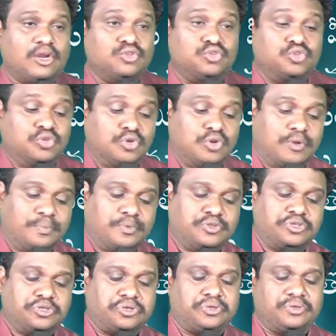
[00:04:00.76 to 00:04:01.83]
ఖర్జూరపు
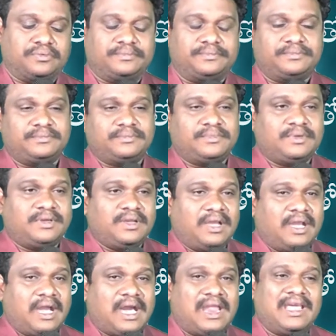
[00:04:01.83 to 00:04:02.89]
చెట్టు
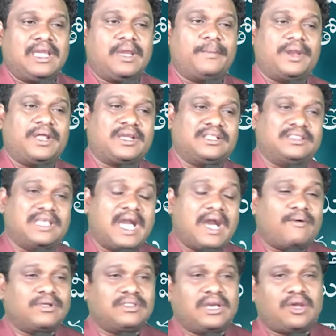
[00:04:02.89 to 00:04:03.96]
అలాగే మనకి
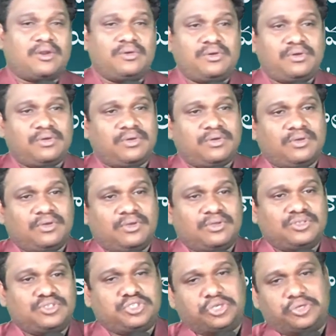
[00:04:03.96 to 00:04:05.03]
దేవదారు
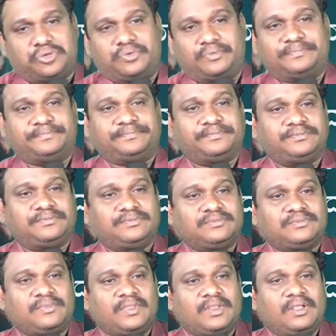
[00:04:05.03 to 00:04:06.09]
చెట్టు
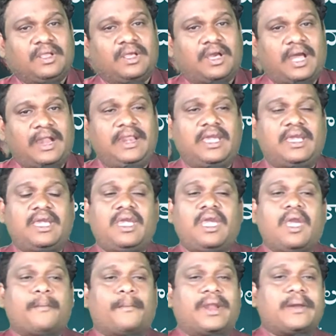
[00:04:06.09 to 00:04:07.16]
అంటే
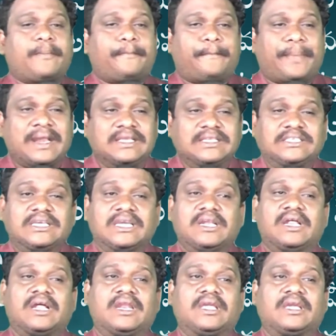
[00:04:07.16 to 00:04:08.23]
మనకు
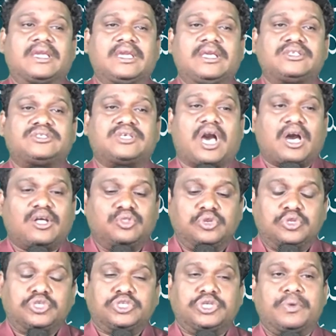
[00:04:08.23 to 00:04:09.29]
పరిచేయడానికి
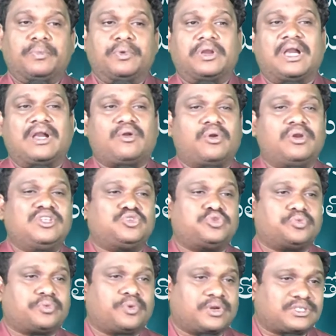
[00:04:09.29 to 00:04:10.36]
సాదృశ్యముగా కొన్ని
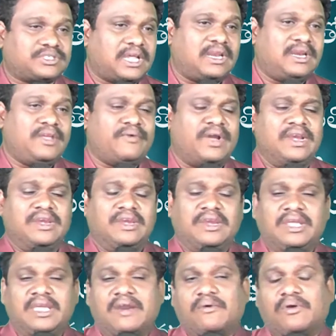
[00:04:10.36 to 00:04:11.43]
వృక్షాలను
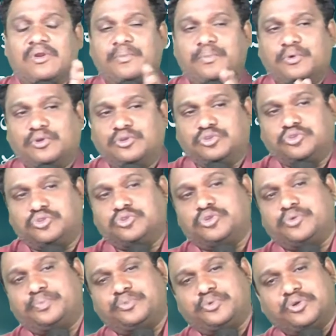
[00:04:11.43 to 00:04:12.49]
ఇవన్నీ ఎవరిని పోలుస్తూ
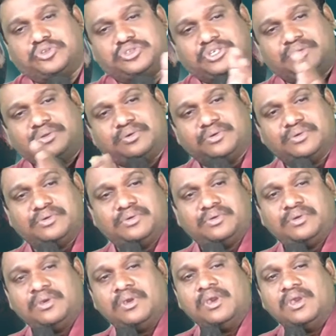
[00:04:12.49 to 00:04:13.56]
చెప్పుకొచ్చాడు
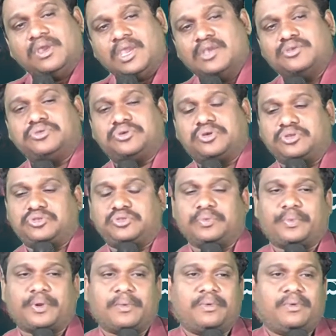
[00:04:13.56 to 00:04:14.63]
యేసుక్రీస్తు
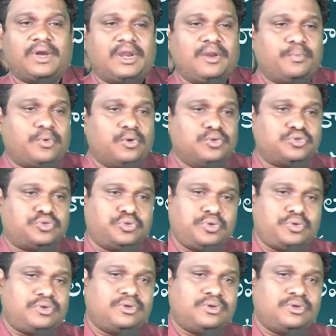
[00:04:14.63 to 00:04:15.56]
ప్రభులు వారిని పోలుస్తూ